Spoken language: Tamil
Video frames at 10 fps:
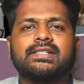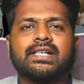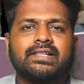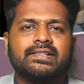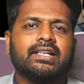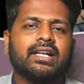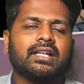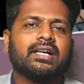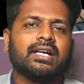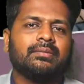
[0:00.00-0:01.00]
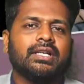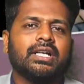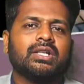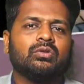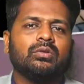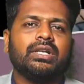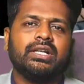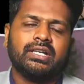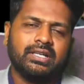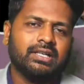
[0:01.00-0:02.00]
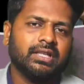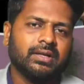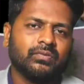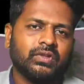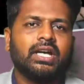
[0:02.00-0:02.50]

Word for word: சரி செய்கிறதா அப்படின்னா அது ஒரு பெரிய கேள்வி தான்